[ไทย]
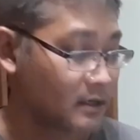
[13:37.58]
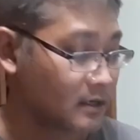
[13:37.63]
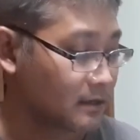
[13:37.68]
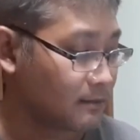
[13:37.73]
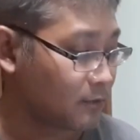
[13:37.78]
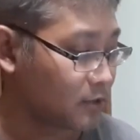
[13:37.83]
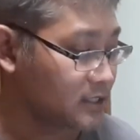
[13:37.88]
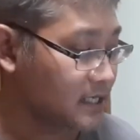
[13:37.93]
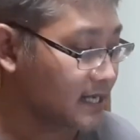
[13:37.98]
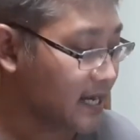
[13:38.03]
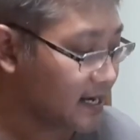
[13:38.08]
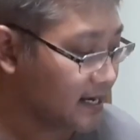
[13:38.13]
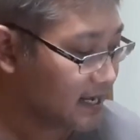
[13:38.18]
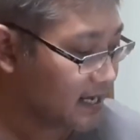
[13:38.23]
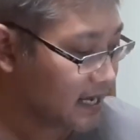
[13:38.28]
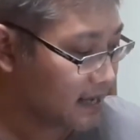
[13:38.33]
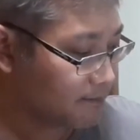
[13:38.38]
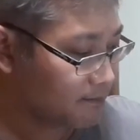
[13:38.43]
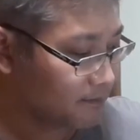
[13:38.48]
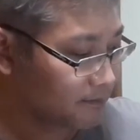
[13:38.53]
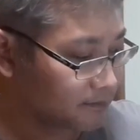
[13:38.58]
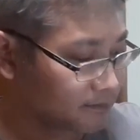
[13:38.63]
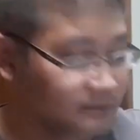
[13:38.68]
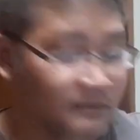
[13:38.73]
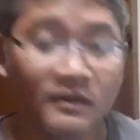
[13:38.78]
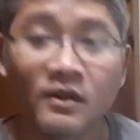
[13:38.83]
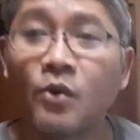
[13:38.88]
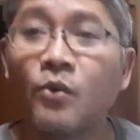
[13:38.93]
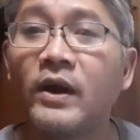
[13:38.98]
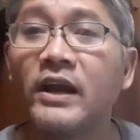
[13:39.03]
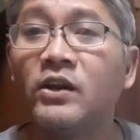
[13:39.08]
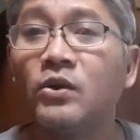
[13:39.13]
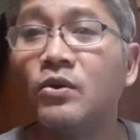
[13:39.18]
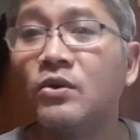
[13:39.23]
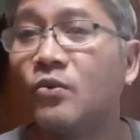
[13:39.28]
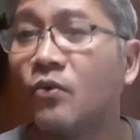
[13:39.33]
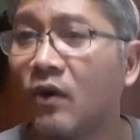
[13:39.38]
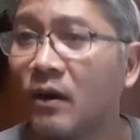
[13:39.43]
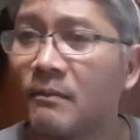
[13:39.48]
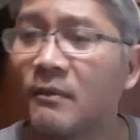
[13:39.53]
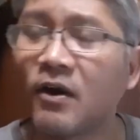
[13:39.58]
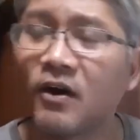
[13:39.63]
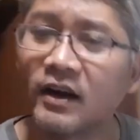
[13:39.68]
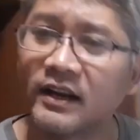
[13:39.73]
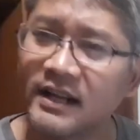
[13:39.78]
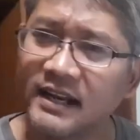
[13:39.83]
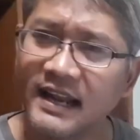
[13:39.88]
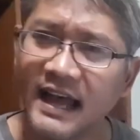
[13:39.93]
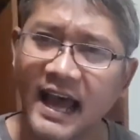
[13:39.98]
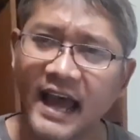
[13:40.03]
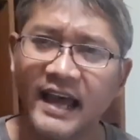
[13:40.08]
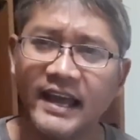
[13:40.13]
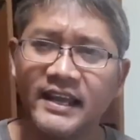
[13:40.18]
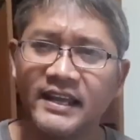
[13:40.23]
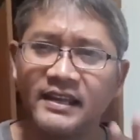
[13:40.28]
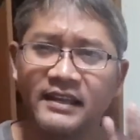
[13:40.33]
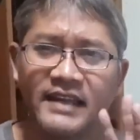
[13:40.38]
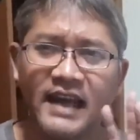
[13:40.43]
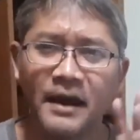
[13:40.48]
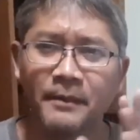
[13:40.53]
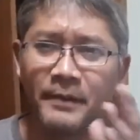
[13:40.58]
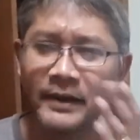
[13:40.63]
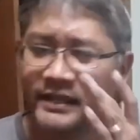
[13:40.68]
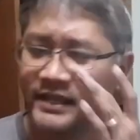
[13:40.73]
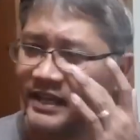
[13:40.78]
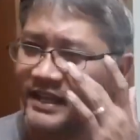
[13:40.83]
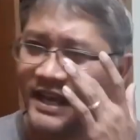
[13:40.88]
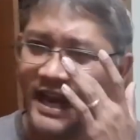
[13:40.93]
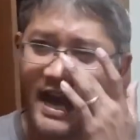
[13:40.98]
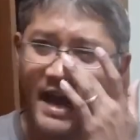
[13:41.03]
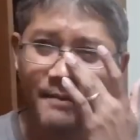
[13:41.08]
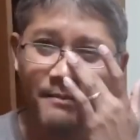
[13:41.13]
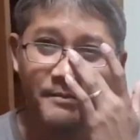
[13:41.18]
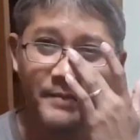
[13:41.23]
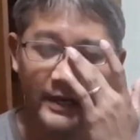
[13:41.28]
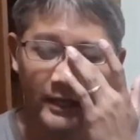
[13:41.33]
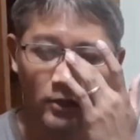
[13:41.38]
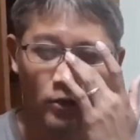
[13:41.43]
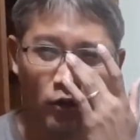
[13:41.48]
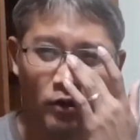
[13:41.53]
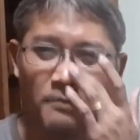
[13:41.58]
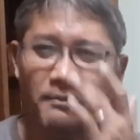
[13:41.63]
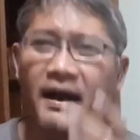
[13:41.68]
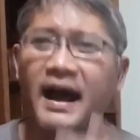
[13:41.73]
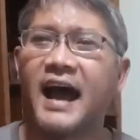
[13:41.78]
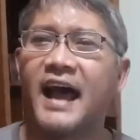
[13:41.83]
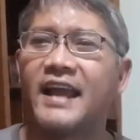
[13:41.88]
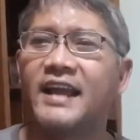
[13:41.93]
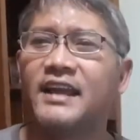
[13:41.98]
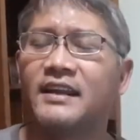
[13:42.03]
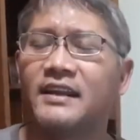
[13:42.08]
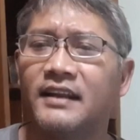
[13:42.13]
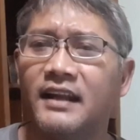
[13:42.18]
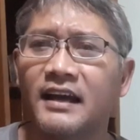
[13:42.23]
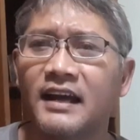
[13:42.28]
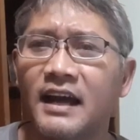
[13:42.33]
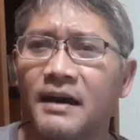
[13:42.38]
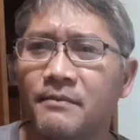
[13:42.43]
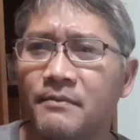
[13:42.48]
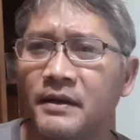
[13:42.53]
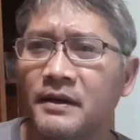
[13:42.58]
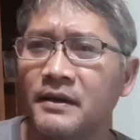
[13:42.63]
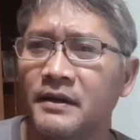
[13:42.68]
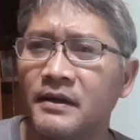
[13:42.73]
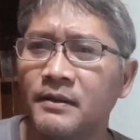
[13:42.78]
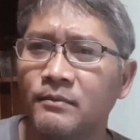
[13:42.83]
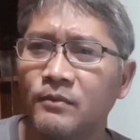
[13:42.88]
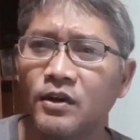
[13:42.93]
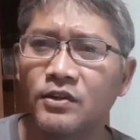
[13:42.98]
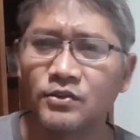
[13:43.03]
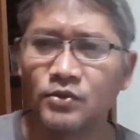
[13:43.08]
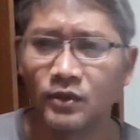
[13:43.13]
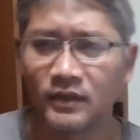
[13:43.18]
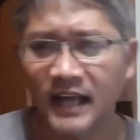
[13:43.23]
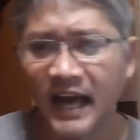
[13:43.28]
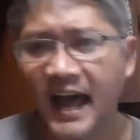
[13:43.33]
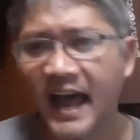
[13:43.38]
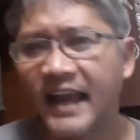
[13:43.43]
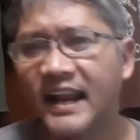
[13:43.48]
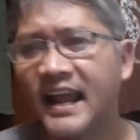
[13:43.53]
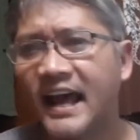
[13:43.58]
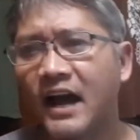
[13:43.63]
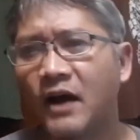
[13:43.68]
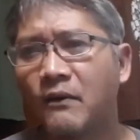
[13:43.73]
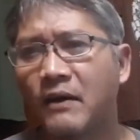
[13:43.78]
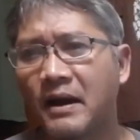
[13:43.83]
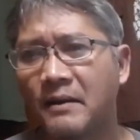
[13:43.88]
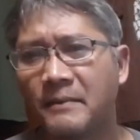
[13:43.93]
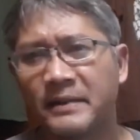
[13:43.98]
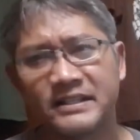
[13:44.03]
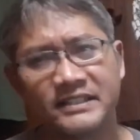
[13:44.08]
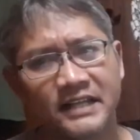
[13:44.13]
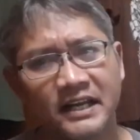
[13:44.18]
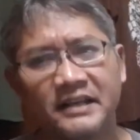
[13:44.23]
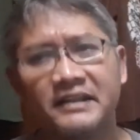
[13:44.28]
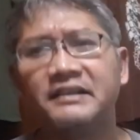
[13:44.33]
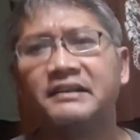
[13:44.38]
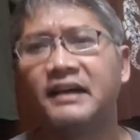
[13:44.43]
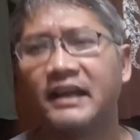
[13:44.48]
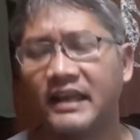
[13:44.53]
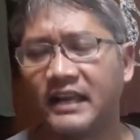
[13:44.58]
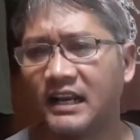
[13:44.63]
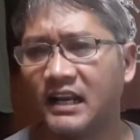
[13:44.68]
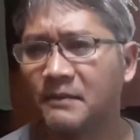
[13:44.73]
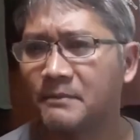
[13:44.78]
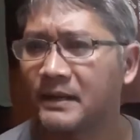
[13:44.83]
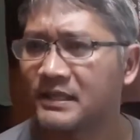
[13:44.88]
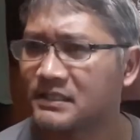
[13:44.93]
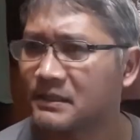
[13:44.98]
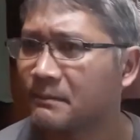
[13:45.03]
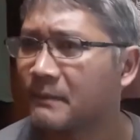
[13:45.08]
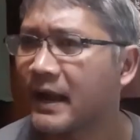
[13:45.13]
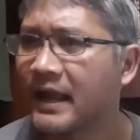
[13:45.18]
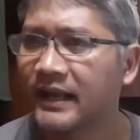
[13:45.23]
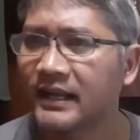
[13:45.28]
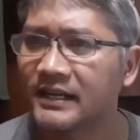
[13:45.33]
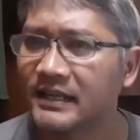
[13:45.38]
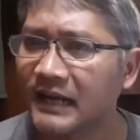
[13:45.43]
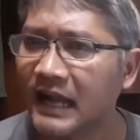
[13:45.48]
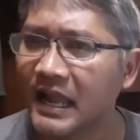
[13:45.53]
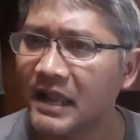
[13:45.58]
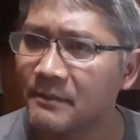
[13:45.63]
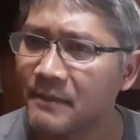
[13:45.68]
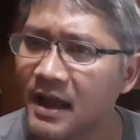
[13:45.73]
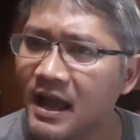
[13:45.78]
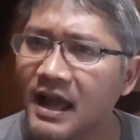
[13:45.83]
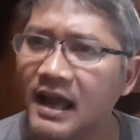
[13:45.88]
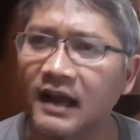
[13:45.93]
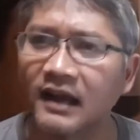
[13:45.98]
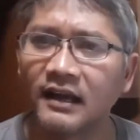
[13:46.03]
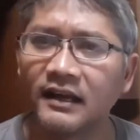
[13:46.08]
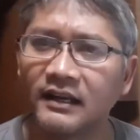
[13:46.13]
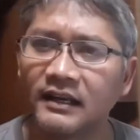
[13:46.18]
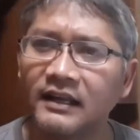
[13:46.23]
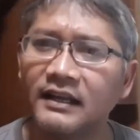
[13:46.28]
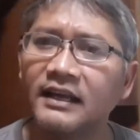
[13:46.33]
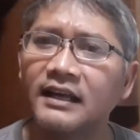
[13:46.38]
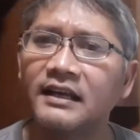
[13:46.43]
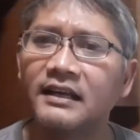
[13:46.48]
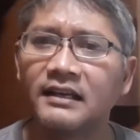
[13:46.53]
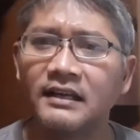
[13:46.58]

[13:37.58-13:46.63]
เพราะฉะนั้นนะครับวัยรุ่นหัวหมอทั้งหลาย อย่าพยายามบิดกฎหมายนะครับ เพราะสุดท้ายแล้วอ่ะมันจะเหนื่อยแล้วมันจะไปกันไกลมากนะฮะ